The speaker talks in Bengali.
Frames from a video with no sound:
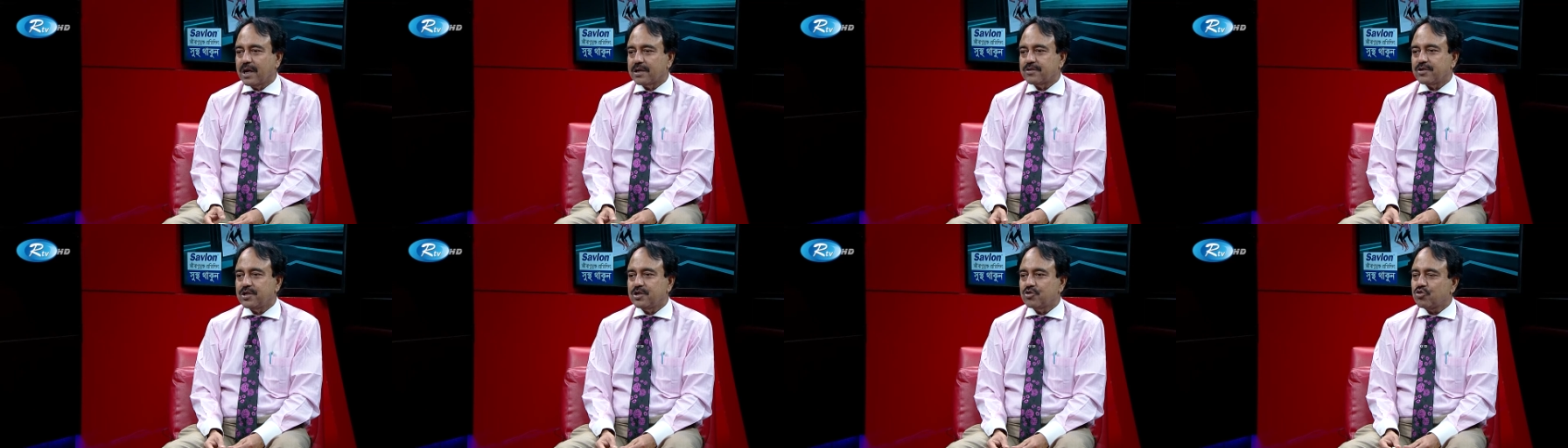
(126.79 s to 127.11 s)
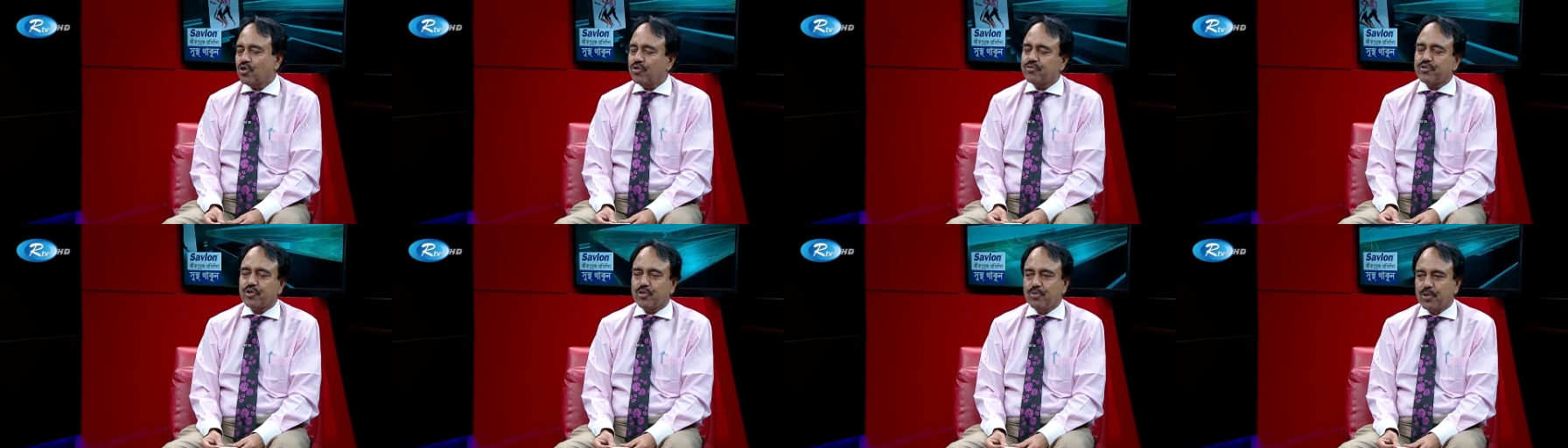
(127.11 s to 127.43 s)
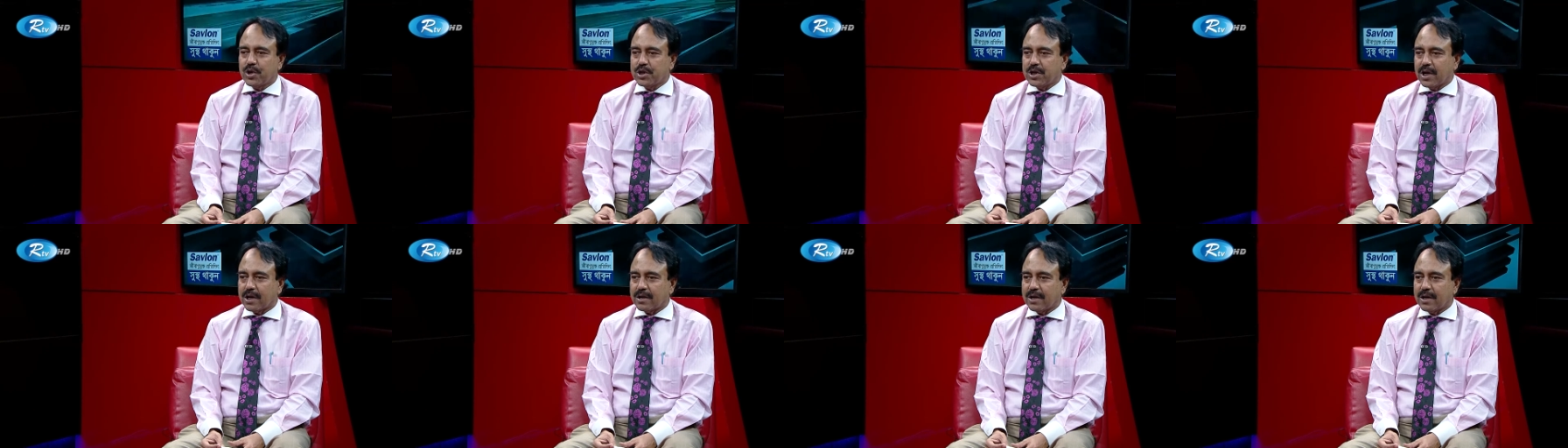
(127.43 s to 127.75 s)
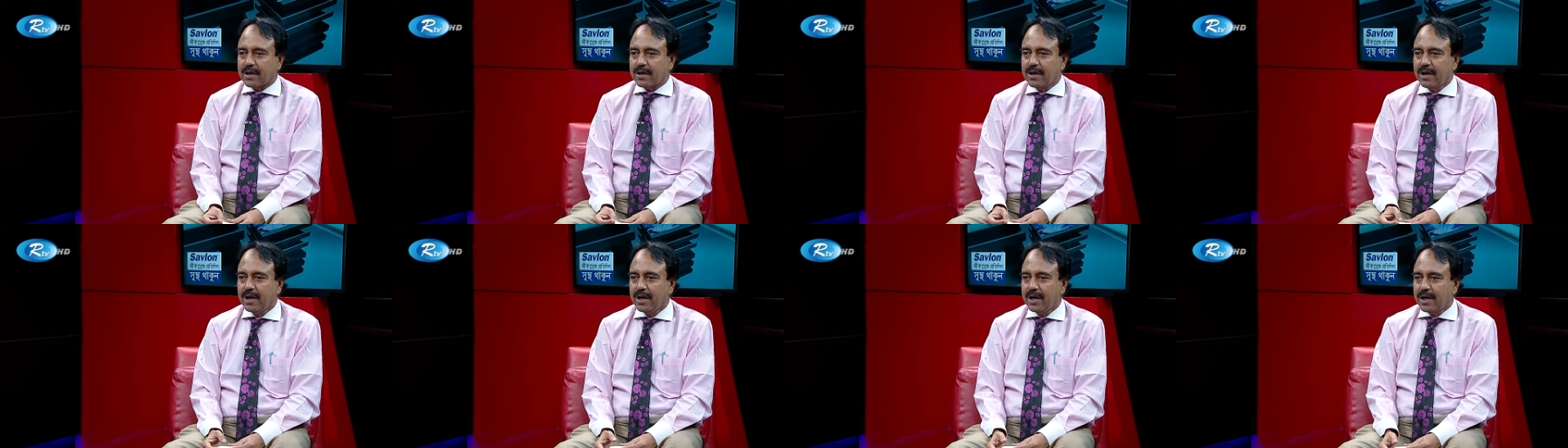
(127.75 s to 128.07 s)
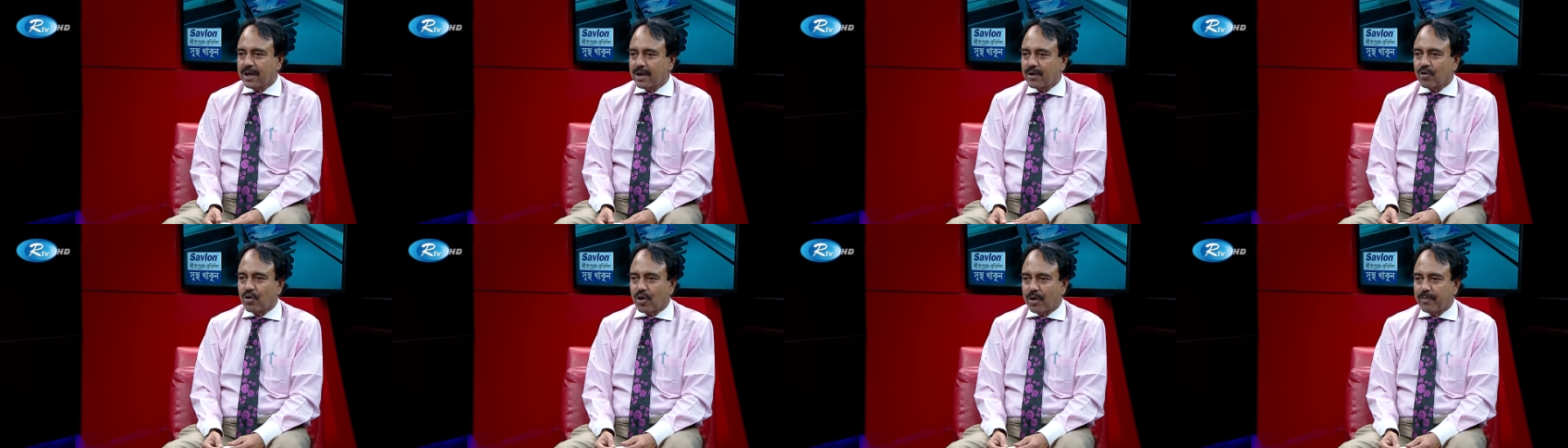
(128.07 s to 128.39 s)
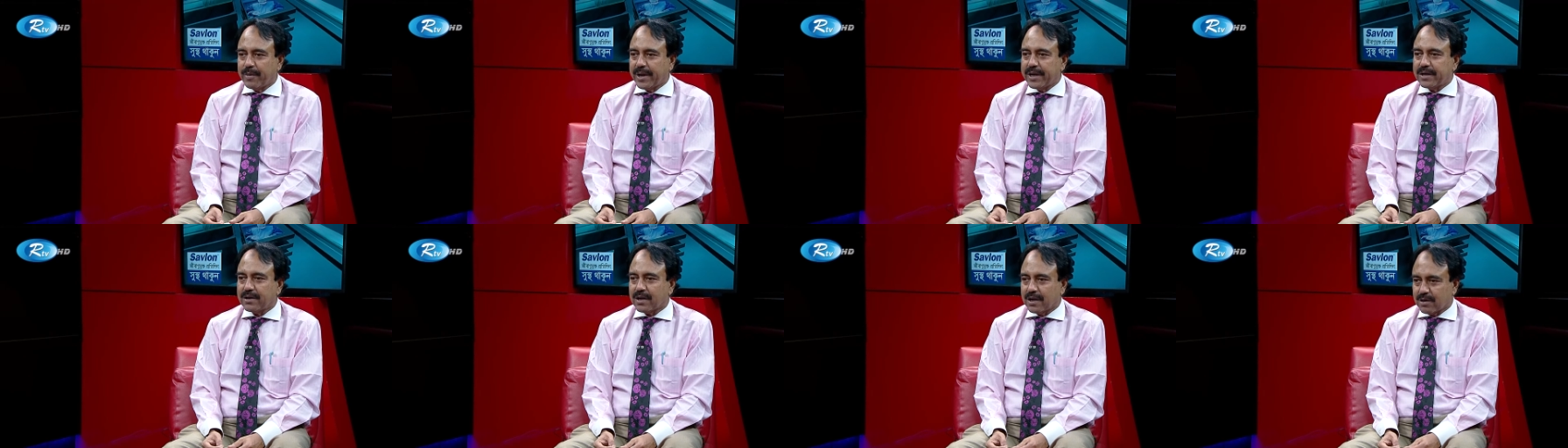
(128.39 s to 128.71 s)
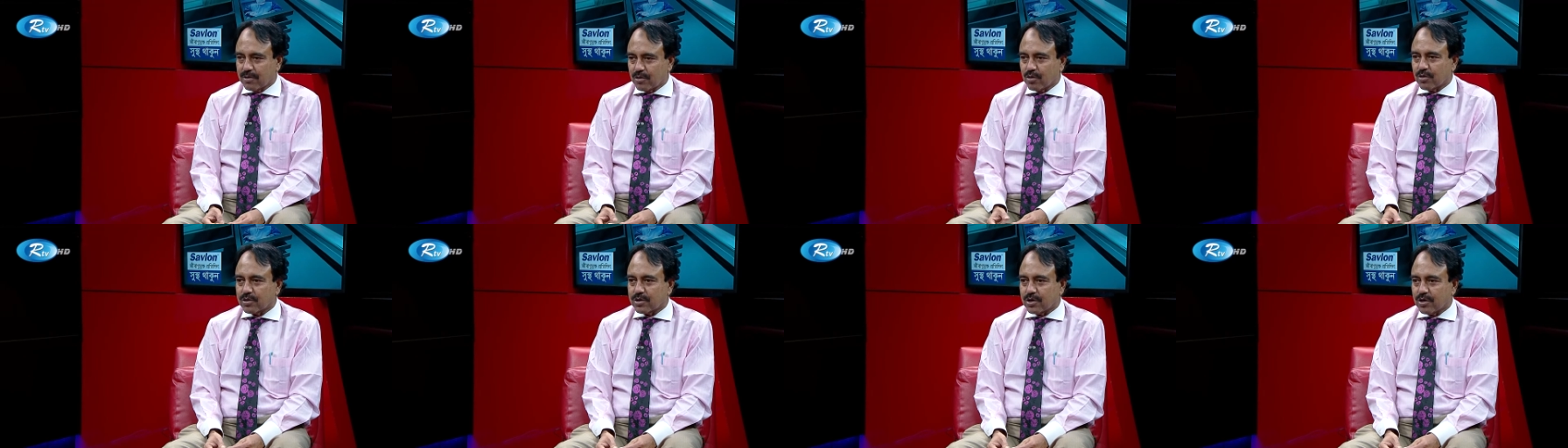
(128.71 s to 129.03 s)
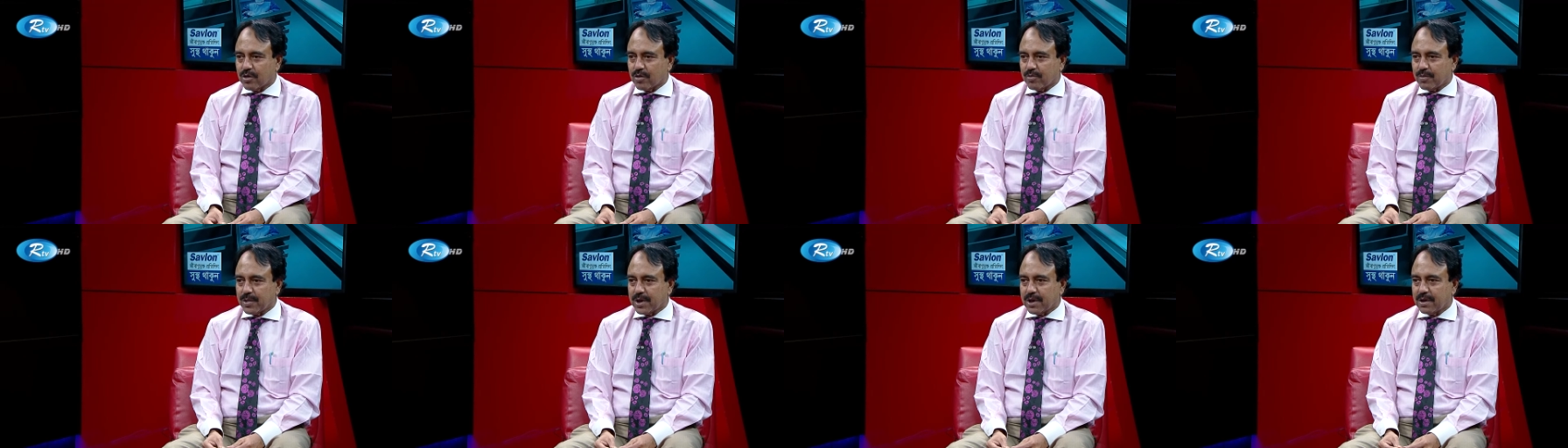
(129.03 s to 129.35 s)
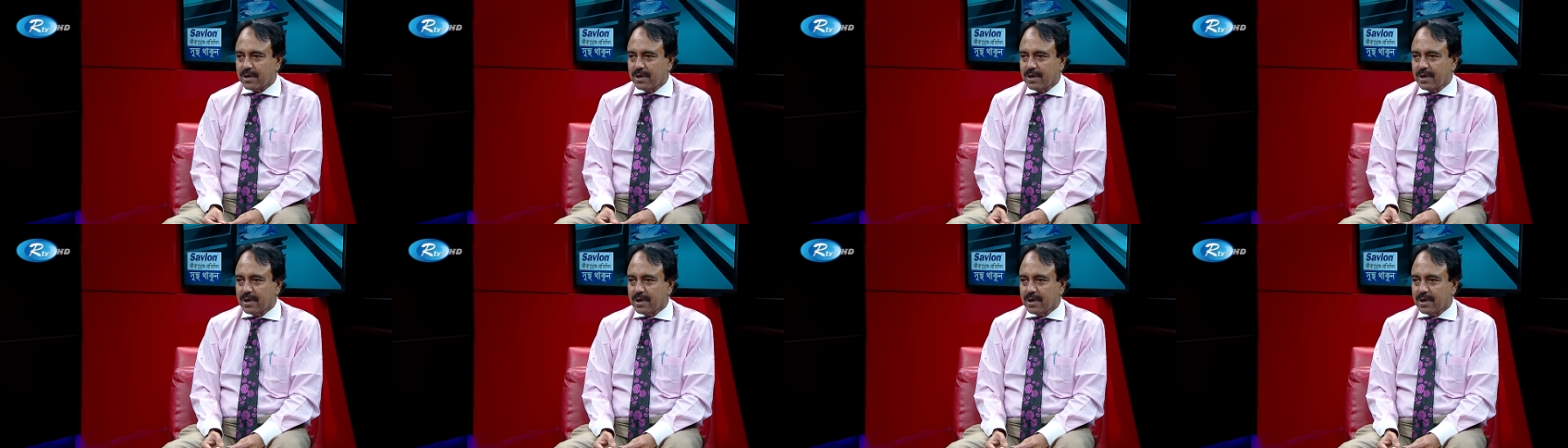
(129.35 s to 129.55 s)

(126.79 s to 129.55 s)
কাশি সবসময় জানেন এগুলো মেনটেন করতে হবে